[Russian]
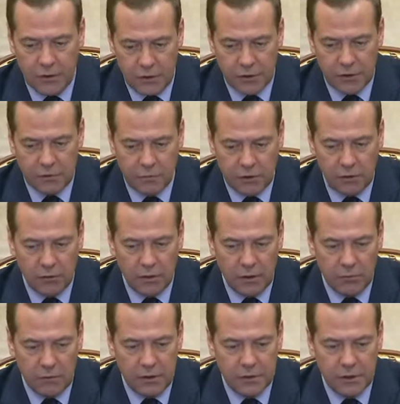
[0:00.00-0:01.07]
режим
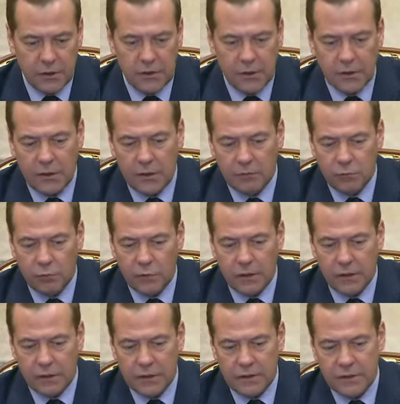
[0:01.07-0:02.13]
налогообложения для
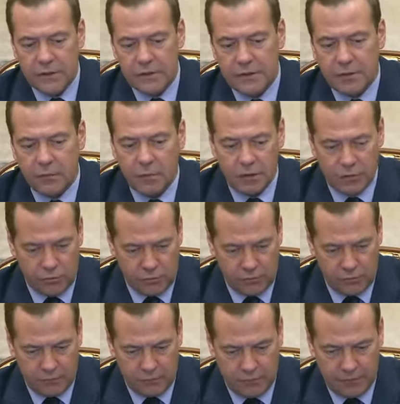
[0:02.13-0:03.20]
внутрироссийских
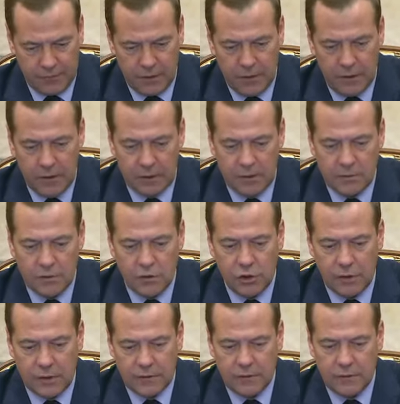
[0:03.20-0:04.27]
маршрутов.
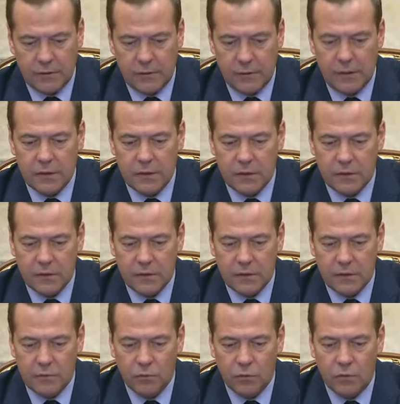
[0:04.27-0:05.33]
Сейчас на них
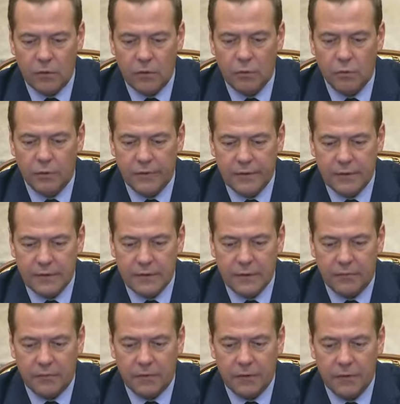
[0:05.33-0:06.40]
действует льготная
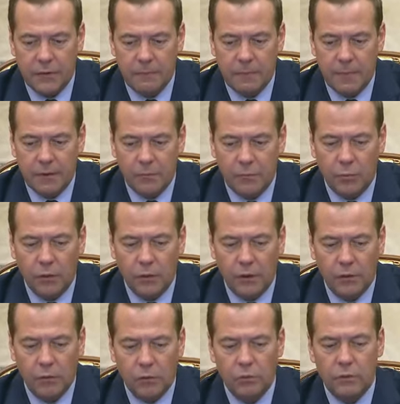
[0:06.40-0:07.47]
ставка по
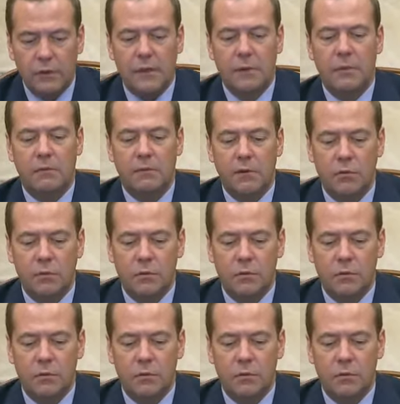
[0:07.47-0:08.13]
налогу на добавленную